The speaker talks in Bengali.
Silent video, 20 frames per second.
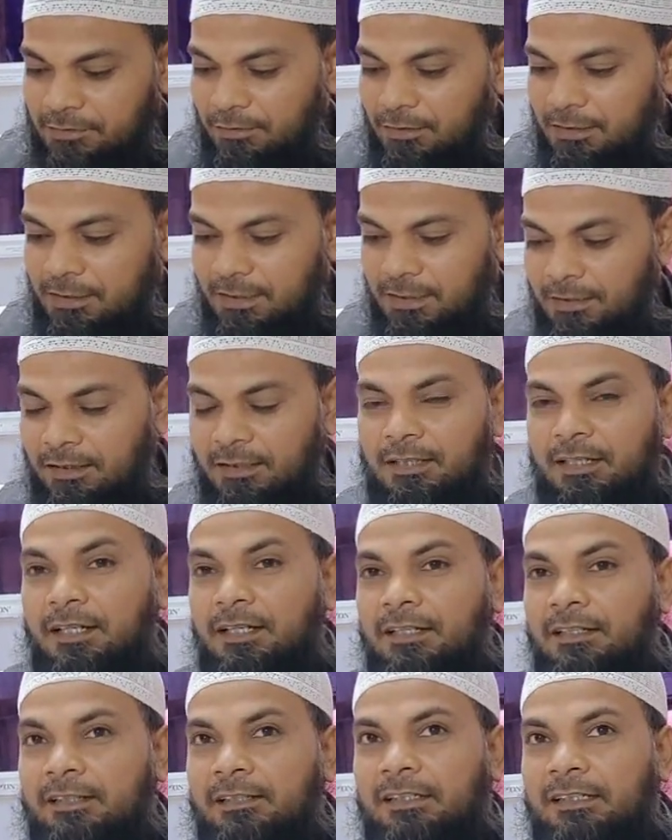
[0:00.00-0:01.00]
চলছে
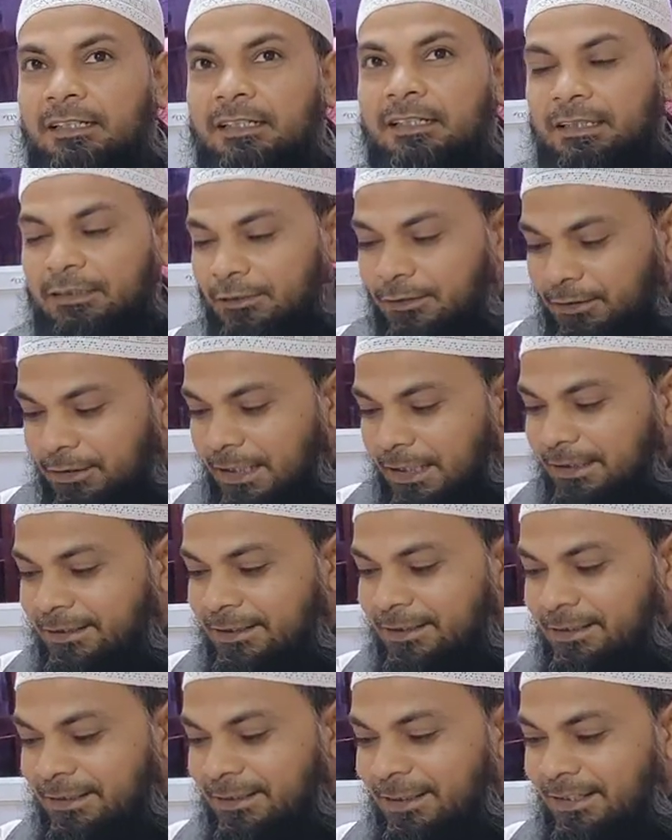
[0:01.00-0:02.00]
হ্যাঁ তো এই
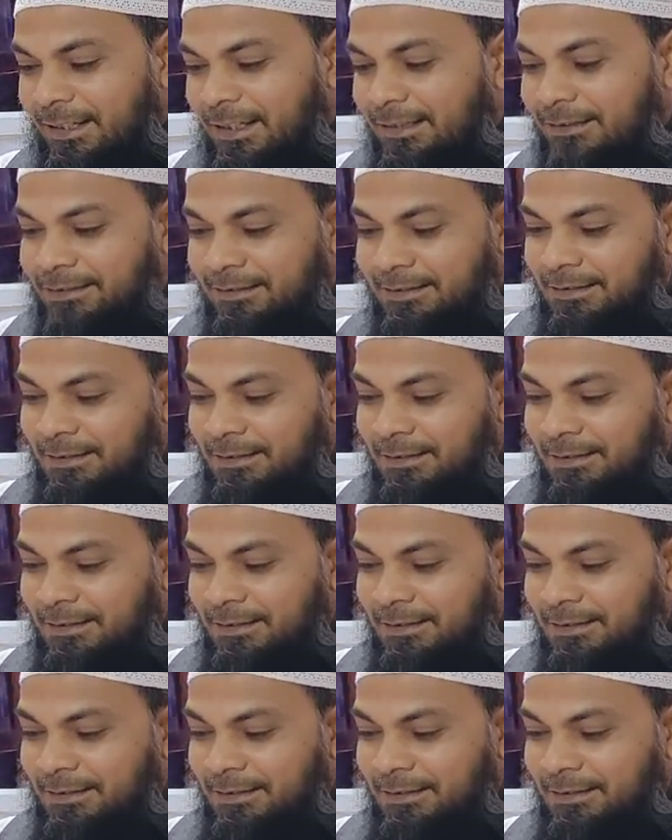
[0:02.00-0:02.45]
সিজনে এই